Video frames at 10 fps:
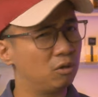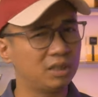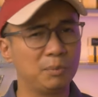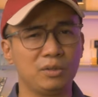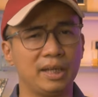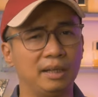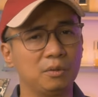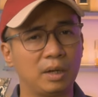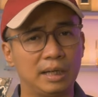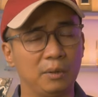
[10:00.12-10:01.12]
cũng không thấy một nhà
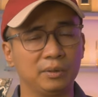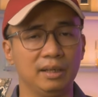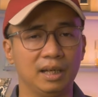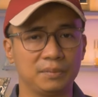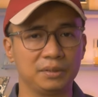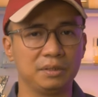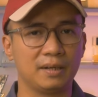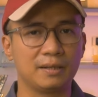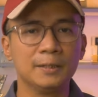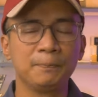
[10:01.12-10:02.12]
nước hoa nào có thể làm được như
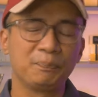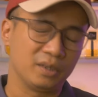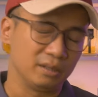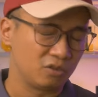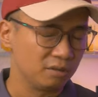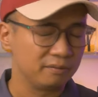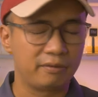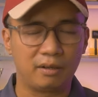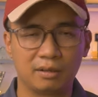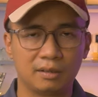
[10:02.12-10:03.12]
vậy thì Tom
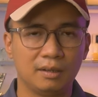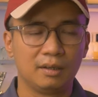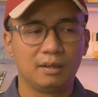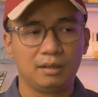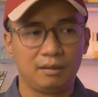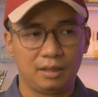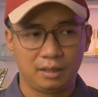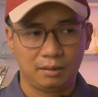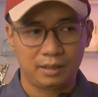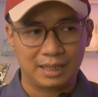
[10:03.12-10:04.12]
Ford
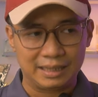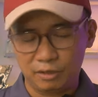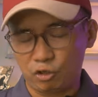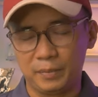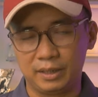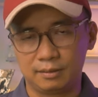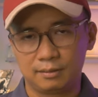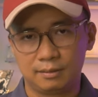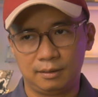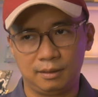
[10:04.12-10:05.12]
cá nhân của mình
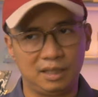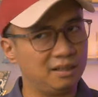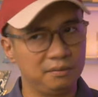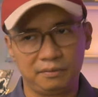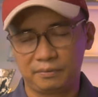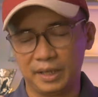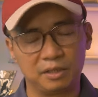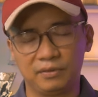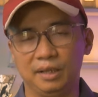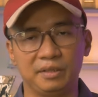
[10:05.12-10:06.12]
họ không đấy
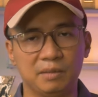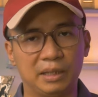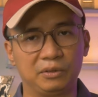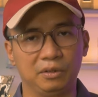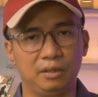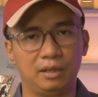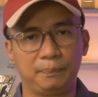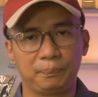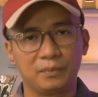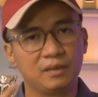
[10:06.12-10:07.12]
không phải là thế mạnh của họ
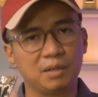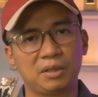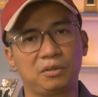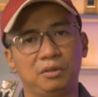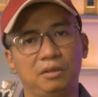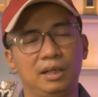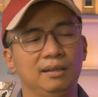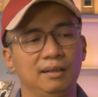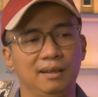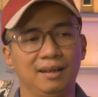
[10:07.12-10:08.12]
thế mạnh của họ
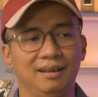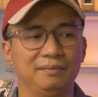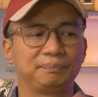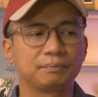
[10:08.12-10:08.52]
là